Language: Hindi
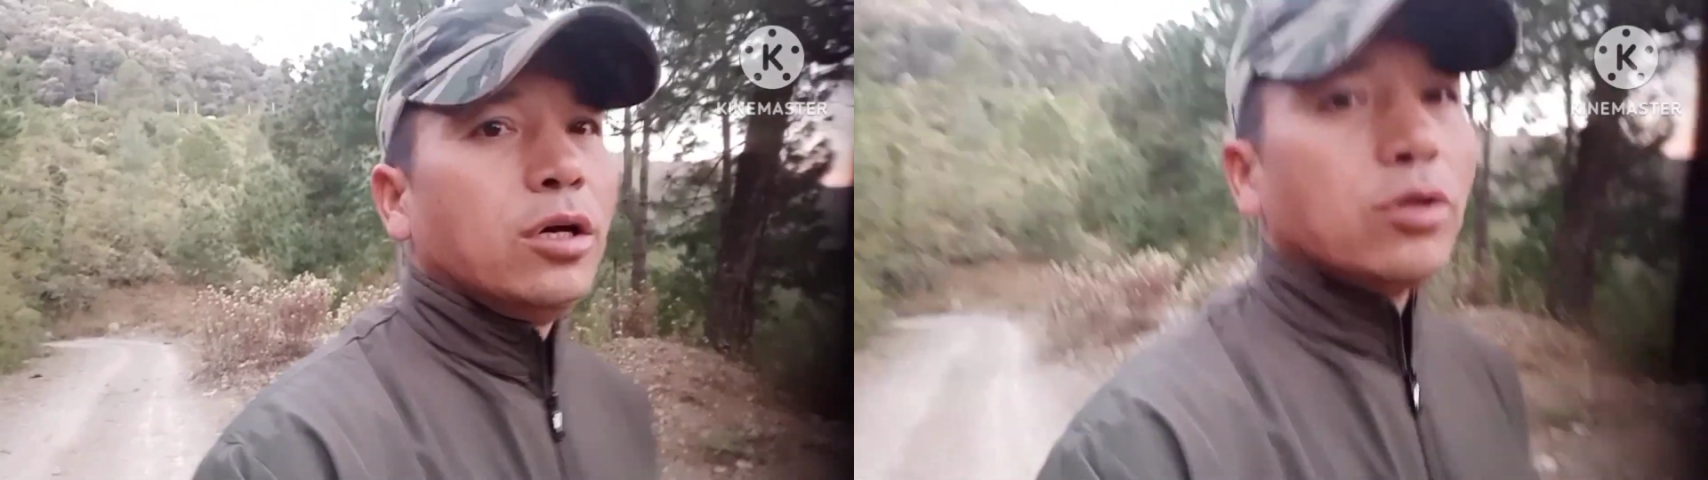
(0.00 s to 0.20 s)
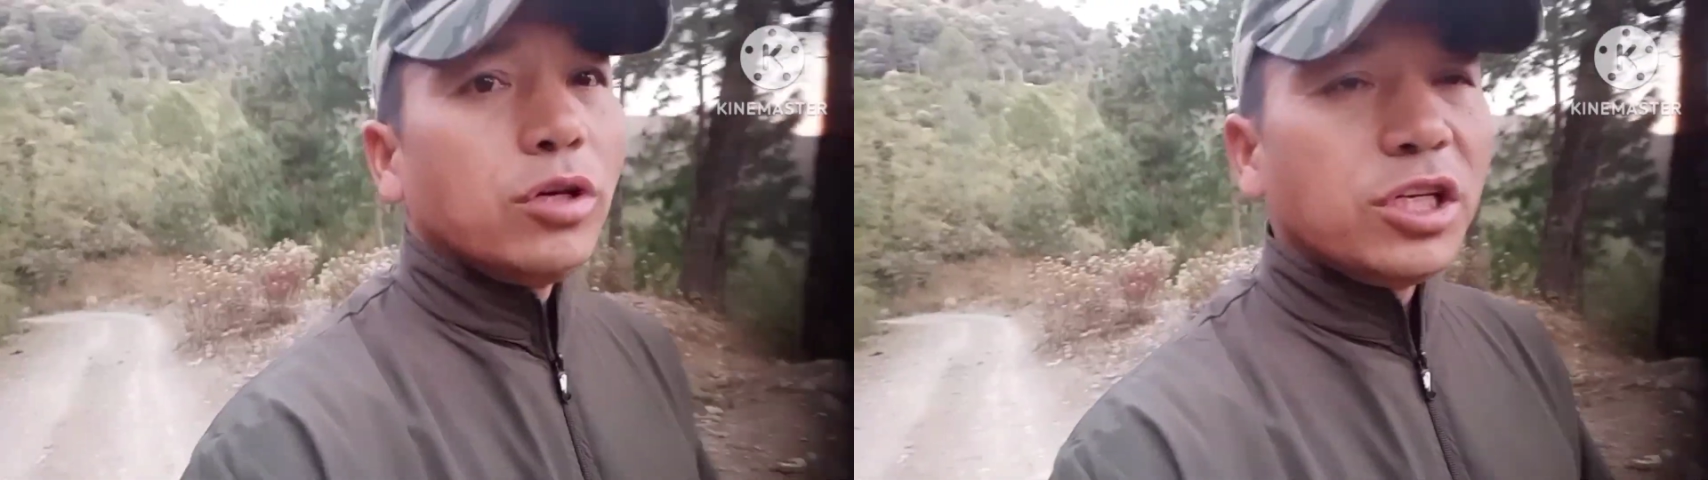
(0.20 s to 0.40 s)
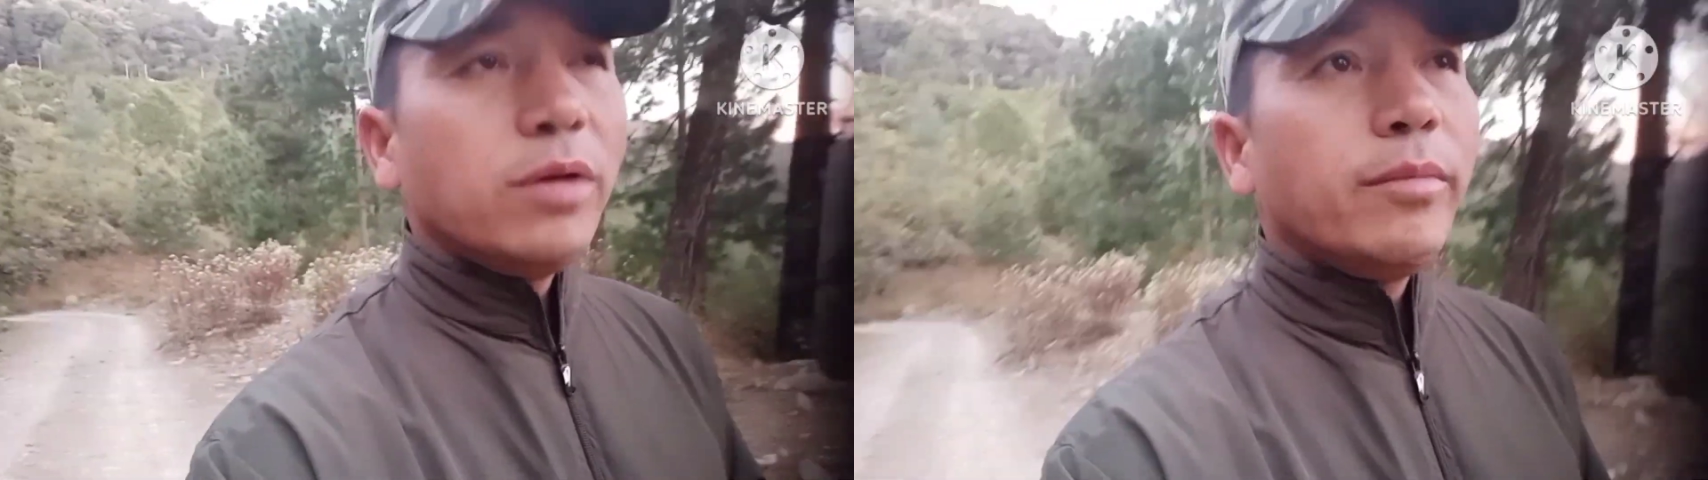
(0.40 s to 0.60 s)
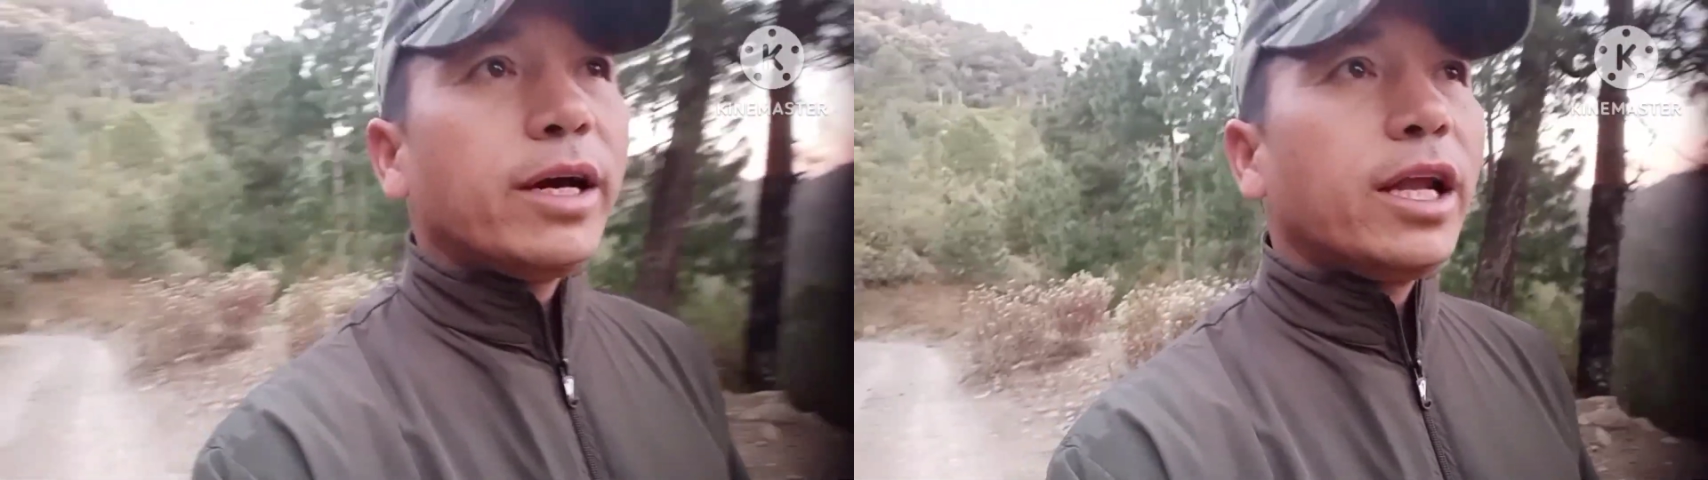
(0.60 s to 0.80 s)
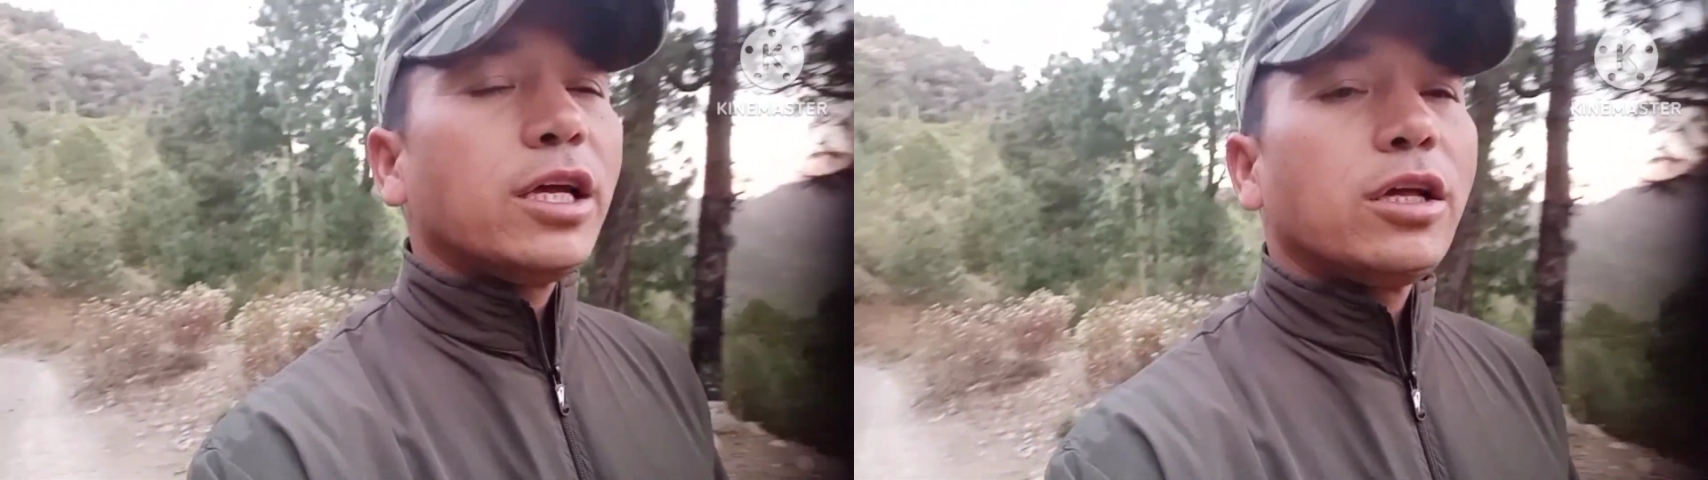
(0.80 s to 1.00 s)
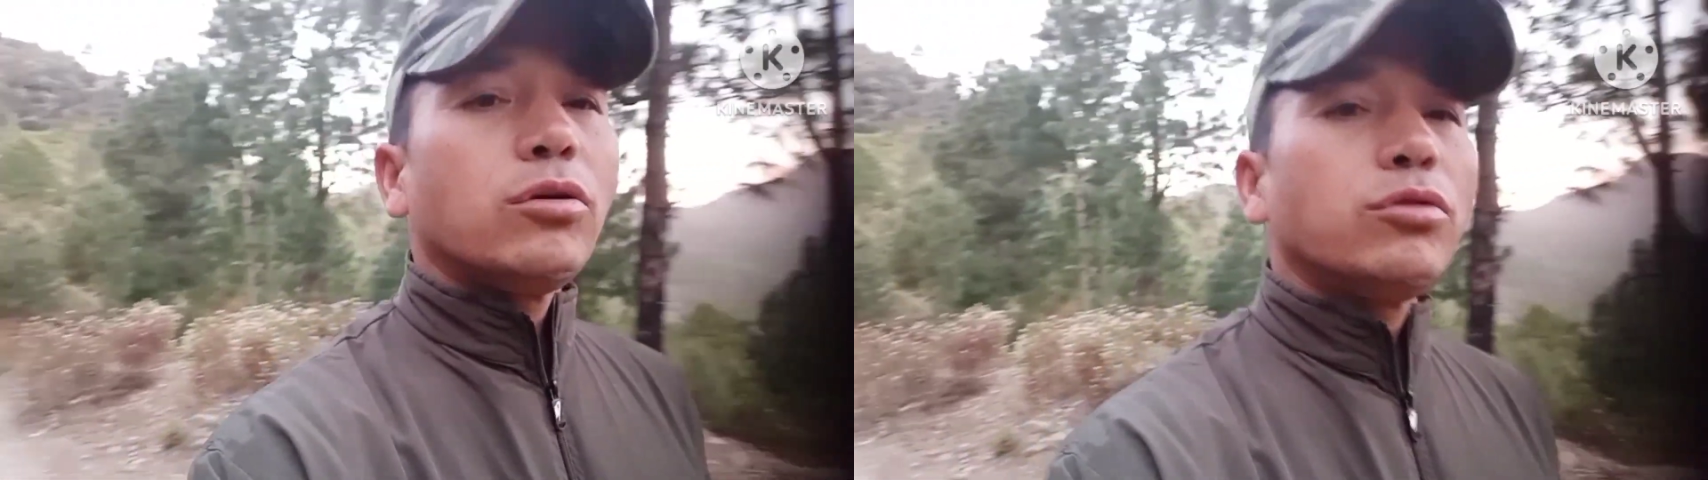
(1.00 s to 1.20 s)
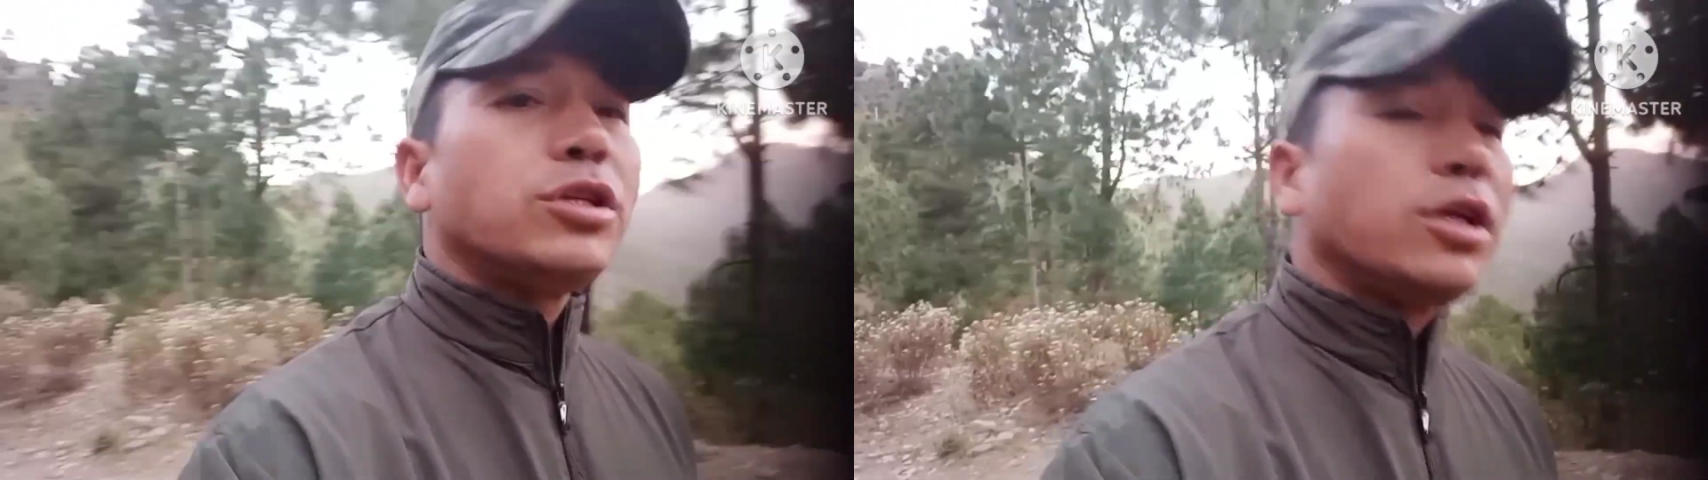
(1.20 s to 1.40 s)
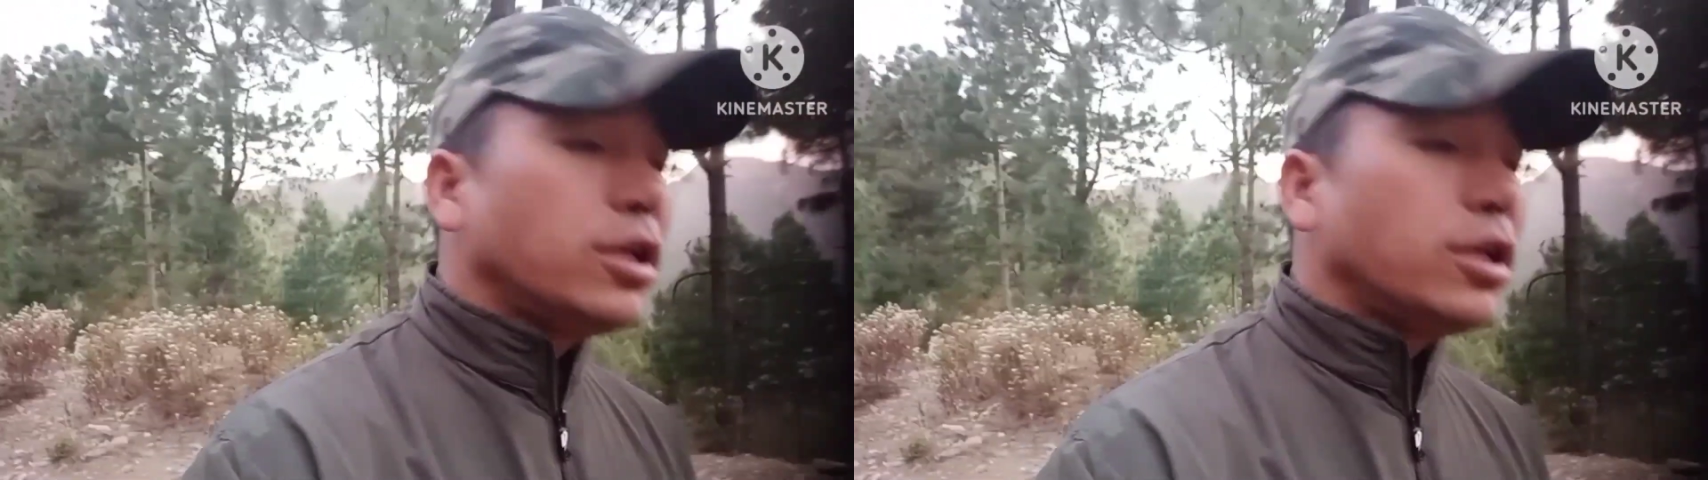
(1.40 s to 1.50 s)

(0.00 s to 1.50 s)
तो इसलिए मैं कहना चाहता हूँ तो इसके लिए